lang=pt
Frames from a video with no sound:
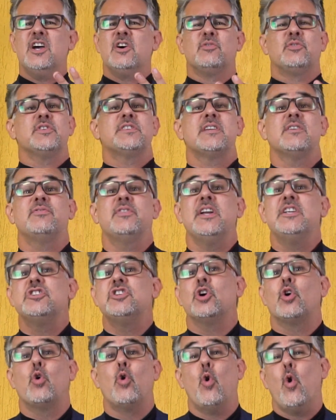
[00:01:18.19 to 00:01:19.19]
você
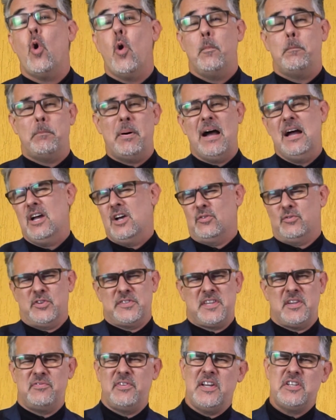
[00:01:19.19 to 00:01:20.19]
vende roupa,
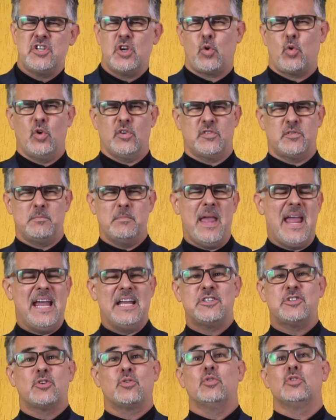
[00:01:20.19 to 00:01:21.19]
você vende
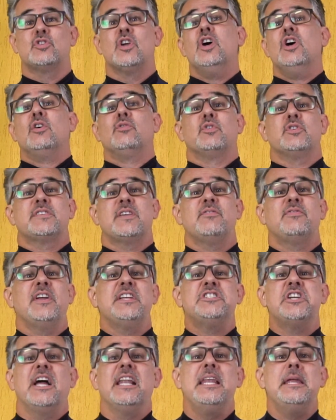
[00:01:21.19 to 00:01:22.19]
cosméticos, você
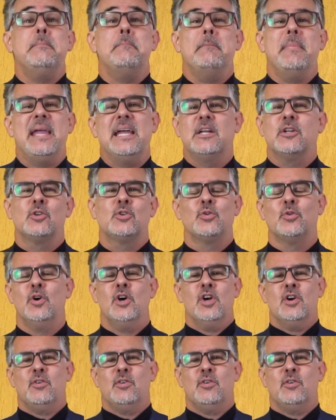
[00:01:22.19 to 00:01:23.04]
vende alimento,